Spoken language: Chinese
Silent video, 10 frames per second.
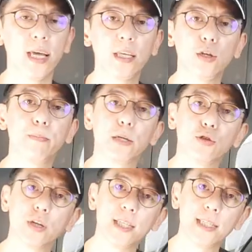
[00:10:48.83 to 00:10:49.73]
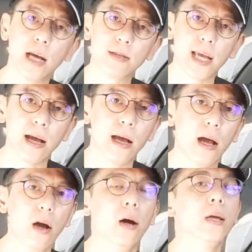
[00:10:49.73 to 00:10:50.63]
KT 有北区有经销商啊
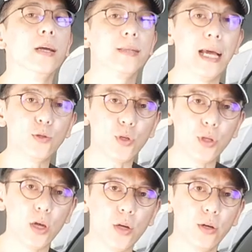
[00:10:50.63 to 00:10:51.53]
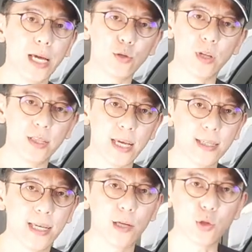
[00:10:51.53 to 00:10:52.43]
哈，南区也有南区的店
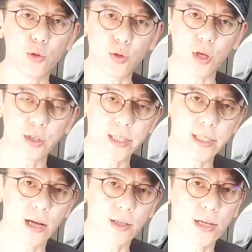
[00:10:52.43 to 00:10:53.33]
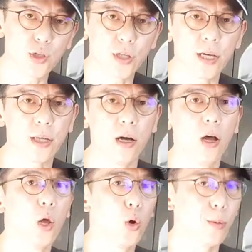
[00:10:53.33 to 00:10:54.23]
家，中区也有经销商之类的哈，
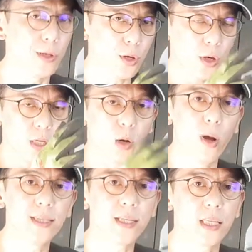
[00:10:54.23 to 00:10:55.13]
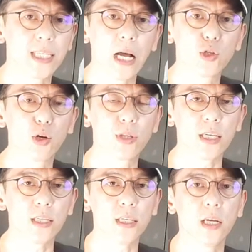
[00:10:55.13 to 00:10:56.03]
我们都有一个完整的销售
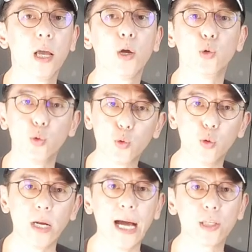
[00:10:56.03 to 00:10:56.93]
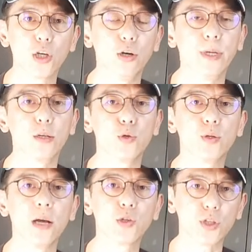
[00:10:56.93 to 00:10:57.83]
体系。如果啦车友们有
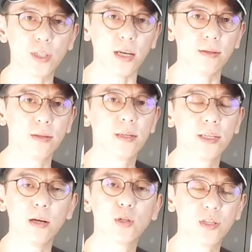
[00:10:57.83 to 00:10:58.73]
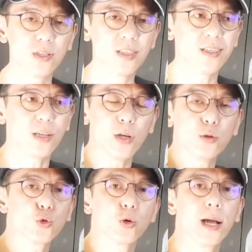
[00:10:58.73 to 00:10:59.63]
需要试乘，要试试着
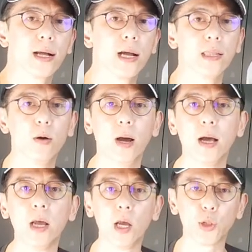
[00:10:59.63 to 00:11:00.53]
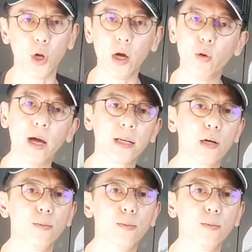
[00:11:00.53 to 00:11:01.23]
要做看看的话，都很欢迎跟